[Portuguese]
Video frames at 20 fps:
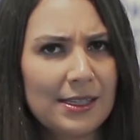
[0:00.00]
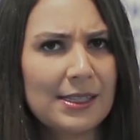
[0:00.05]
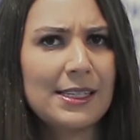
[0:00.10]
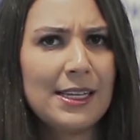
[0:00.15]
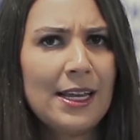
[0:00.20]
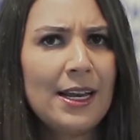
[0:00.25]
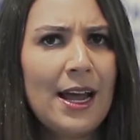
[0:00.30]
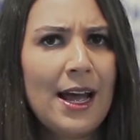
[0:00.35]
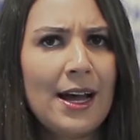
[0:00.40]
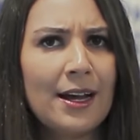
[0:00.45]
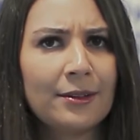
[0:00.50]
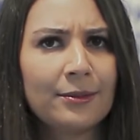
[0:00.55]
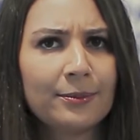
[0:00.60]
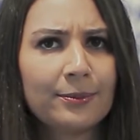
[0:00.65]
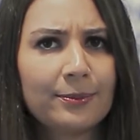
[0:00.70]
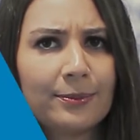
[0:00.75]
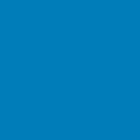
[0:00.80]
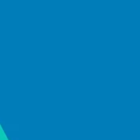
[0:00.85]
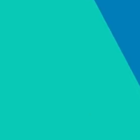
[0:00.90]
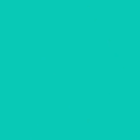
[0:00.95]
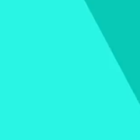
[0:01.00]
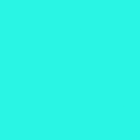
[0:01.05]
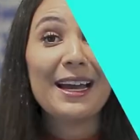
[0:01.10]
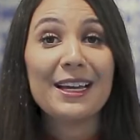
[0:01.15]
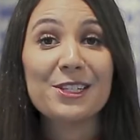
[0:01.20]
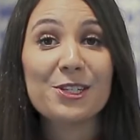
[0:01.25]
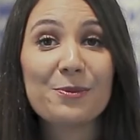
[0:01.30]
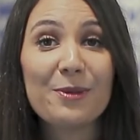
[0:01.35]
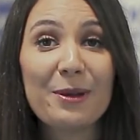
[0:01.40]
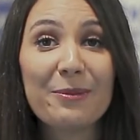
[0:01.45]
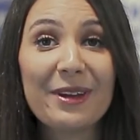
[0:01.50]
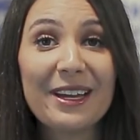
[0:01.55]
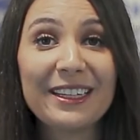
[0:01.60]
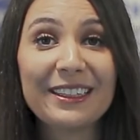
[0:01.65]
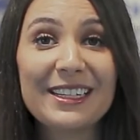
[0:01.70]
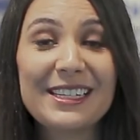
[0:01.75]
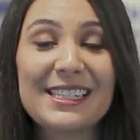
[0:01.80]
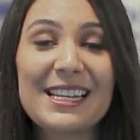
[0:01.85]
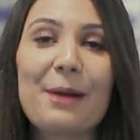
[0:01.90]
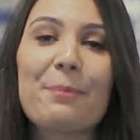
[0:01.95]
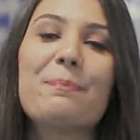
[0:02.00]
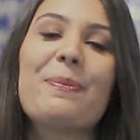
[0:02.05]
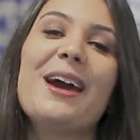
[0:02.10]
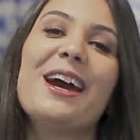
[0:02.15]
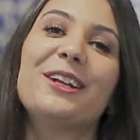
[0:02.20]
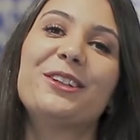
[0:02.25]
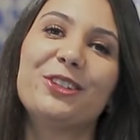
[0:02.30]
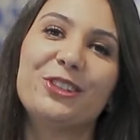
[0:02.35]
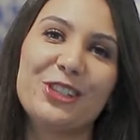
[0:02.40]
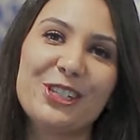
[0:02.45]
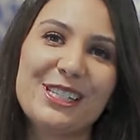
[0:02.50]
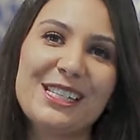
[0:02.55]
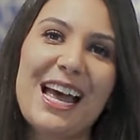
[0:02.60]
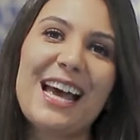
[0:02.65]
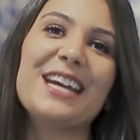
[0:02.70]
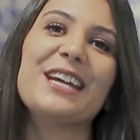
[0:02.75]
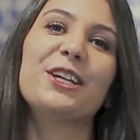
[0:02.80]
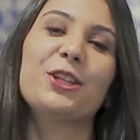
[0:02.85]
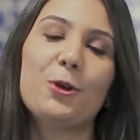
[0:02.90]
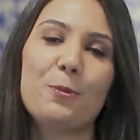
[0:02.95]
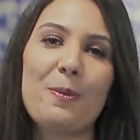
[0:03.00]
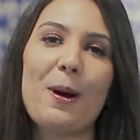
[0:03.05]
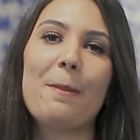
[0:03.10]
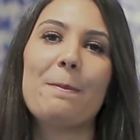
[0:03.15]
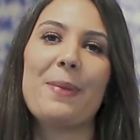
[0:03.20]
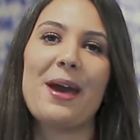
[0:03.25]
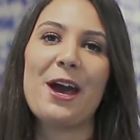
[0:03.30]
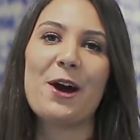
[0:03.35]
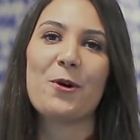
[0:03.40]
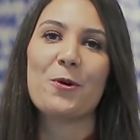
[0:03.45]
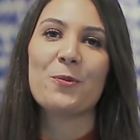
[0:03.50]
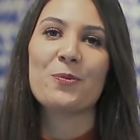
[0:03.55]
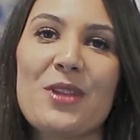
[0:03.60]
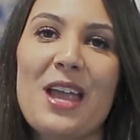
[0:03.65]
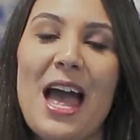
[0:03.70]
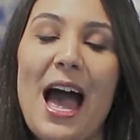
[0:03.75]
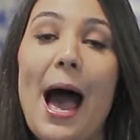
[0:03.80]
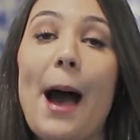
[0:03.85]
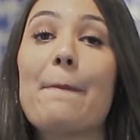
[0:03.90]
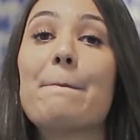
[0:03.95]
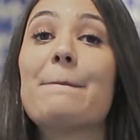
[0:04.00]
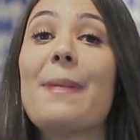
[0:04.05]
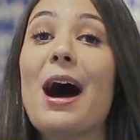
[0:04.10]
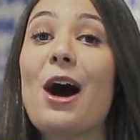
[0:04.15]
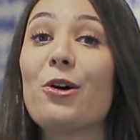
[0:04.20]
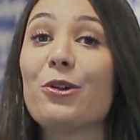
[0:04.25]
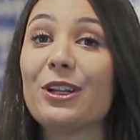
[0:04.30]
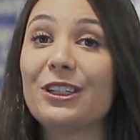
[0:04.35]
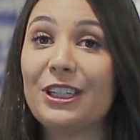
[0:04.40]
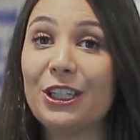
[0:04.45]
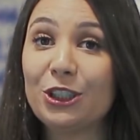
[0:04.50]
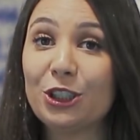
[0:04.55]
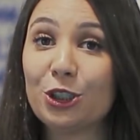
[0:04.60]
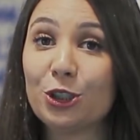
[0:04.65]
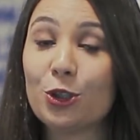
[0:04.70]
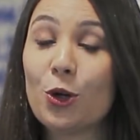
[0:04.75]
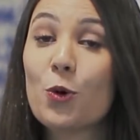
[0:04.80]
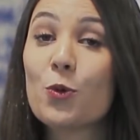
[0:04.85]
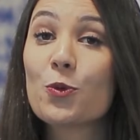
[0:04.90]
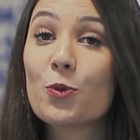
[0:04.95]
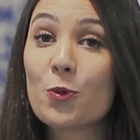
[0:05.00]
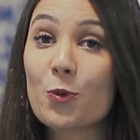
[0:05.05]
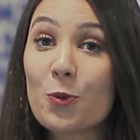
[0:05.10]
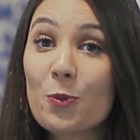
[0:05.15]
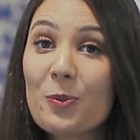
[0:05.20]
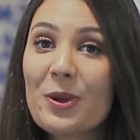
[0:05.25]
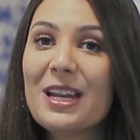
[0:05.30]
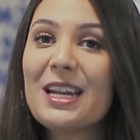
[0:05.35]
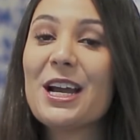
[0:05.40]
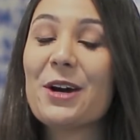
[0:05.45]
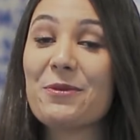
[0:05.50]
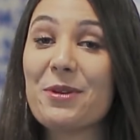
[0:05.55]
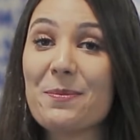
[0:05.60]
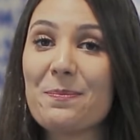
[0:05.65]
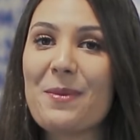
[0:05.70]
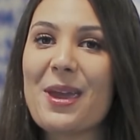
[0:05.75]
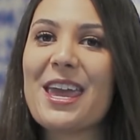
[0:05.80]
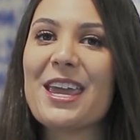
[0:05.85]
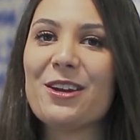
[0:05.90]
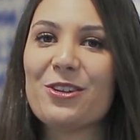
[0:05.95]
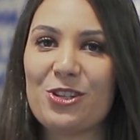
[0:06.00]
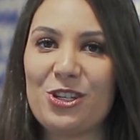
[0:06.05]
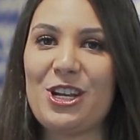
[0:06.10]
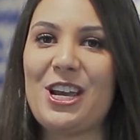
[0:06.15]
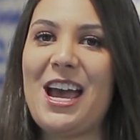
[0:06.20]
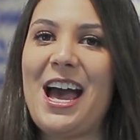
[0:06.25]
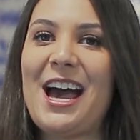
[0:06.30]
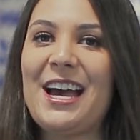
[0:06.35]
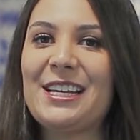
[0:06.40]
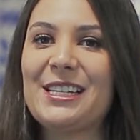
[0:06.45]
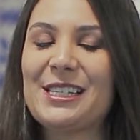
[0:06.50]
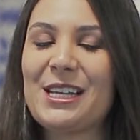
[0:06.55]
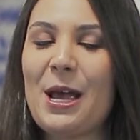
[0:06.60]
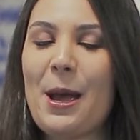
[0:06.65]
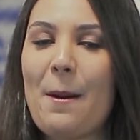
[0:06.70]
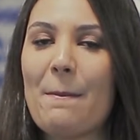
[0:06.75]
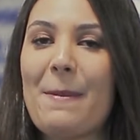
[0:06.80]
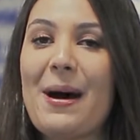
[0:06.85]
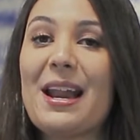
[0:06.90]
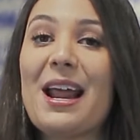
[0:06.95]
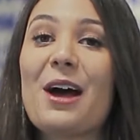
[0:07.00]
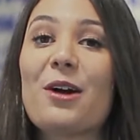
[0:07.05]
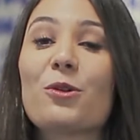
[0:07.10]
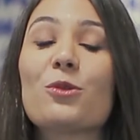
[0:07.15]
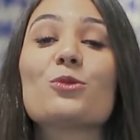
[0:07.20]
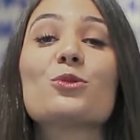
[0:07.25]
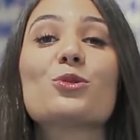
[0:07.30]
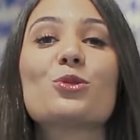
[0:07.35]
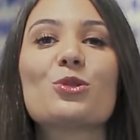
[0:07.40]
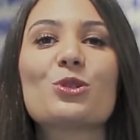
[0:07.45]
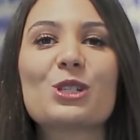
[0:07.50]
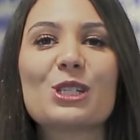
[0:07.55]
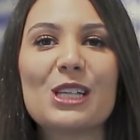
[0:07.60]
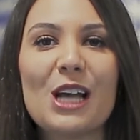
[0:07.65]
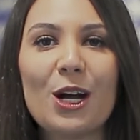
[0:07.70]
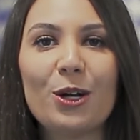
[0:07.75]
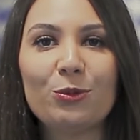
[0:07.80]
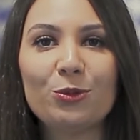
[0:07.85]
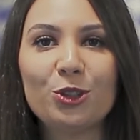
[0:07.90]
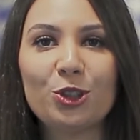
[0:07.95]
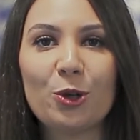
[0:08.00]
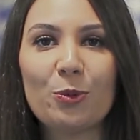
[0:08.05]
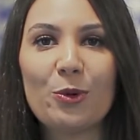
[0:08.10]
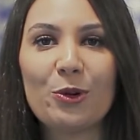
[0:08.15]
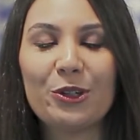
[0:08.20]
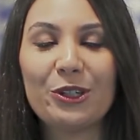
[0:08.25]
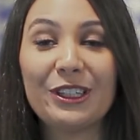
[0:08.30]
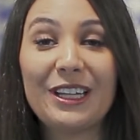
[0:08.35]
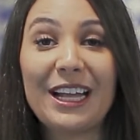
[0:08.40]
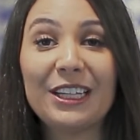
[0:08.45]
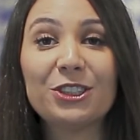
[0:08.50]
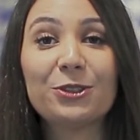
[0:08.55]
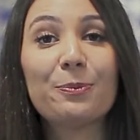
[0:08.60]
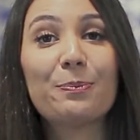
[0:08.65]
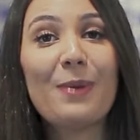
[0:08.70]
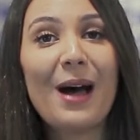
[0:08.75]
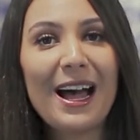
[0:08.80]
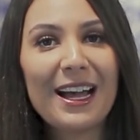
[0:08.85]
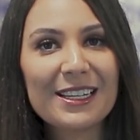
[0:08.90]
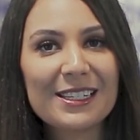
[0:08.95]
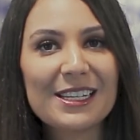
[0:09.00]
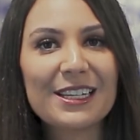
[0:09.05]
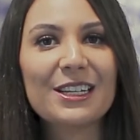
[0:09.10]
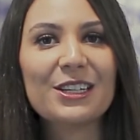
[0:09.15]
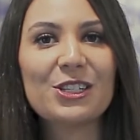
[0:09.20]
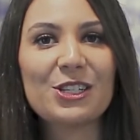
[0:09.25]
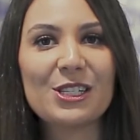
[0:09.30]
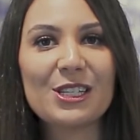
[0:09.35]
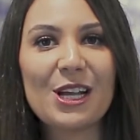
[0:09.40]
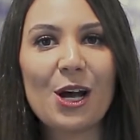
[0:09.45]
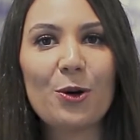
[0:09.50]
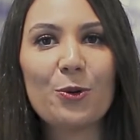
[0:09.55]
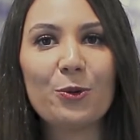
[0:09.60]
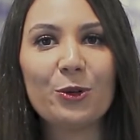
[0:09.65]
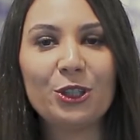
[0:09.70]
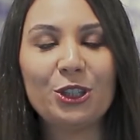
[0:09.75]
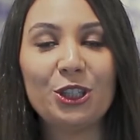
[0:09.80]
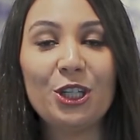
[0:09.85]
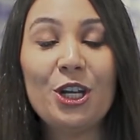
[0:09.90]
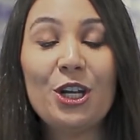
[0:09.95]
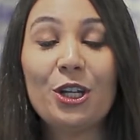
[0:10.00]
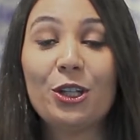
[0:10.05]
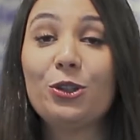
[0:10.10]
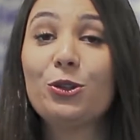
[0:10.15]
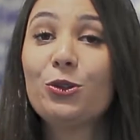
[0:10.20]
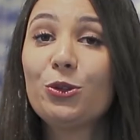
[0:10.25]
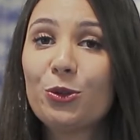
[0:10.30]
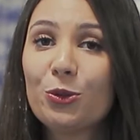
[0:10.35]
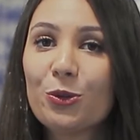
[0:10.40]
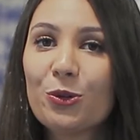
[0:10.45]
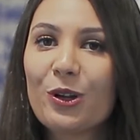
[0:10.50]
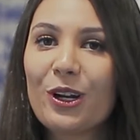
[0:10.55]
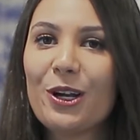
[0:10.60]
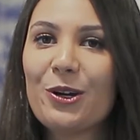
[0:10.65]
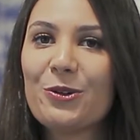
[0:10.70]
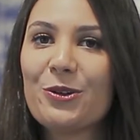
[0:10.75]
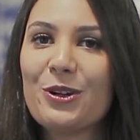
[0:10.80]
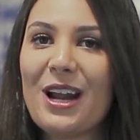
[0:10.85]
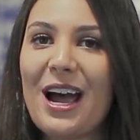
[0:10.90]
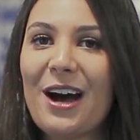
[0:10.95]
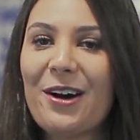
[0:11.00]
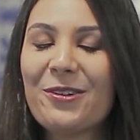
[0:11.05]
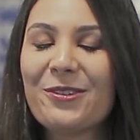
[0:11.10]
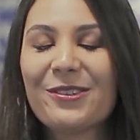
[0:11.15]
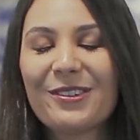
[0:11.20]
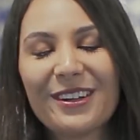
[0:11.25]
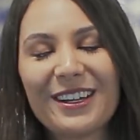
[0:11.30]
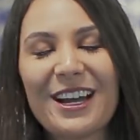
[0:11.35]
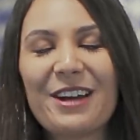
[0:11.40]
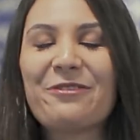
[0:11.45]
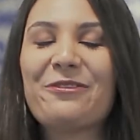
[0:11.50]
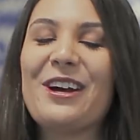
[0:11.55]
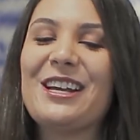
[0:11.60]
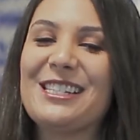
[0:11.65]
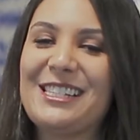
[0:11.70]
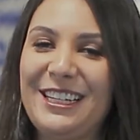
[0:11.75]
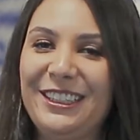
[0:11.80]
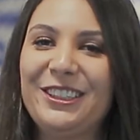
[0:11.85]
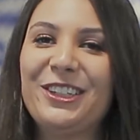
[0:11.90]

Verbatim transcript: Será? Mais uma emenda está perto de sair do papel. A Paula destinou um milhão e meio de reais para a construção de uma unidade básica de saúde no núcleo rural Café Sem